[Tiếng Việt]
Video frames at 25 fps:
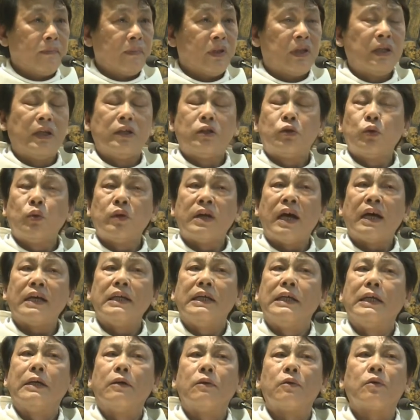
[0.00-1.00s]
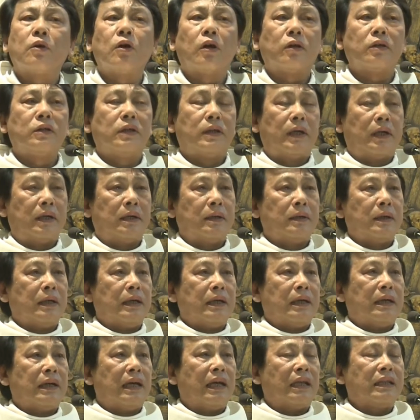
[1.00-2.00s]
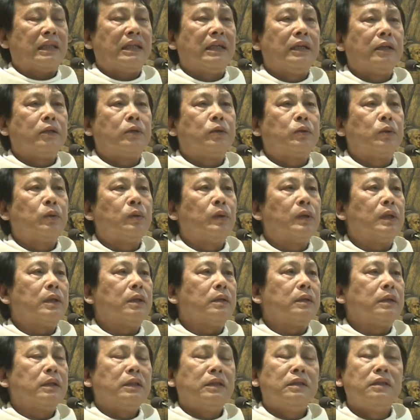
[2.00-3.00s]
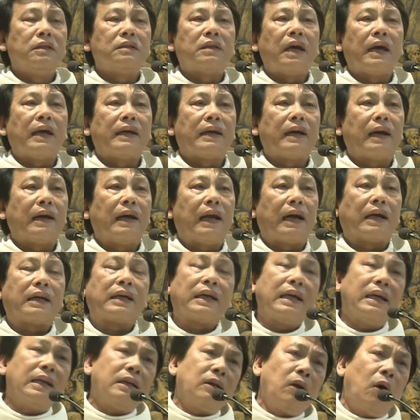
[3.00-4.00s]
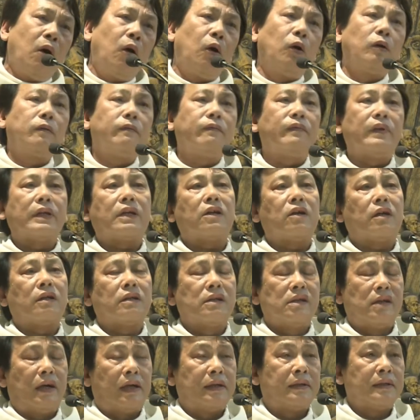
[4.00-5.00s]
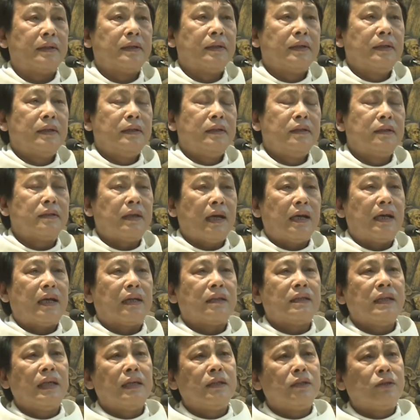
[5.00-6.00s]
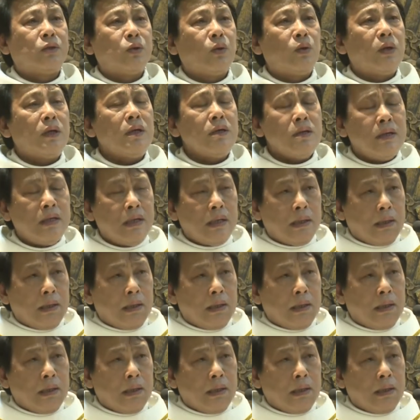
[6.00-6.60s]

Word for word: Thiên Chúa đã yêu con người là Thiên Chúa như thể rằng là kết hôn với con người như thể là Thiên Chúa